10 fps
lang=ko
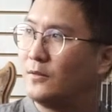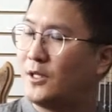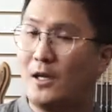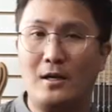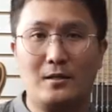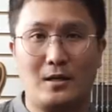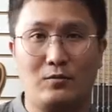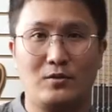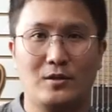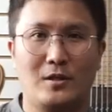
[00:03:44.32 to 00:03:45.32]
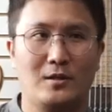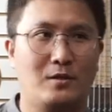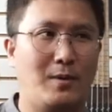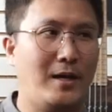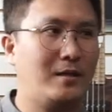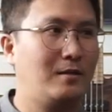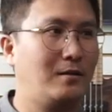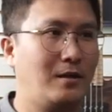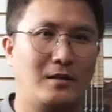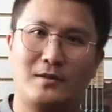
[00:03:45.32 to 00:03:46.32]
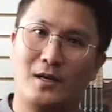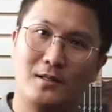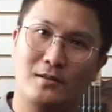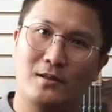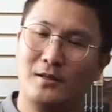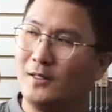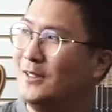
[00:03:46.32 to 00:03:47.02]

차가 계속 지나가네 마이크를 하나 사야 되나?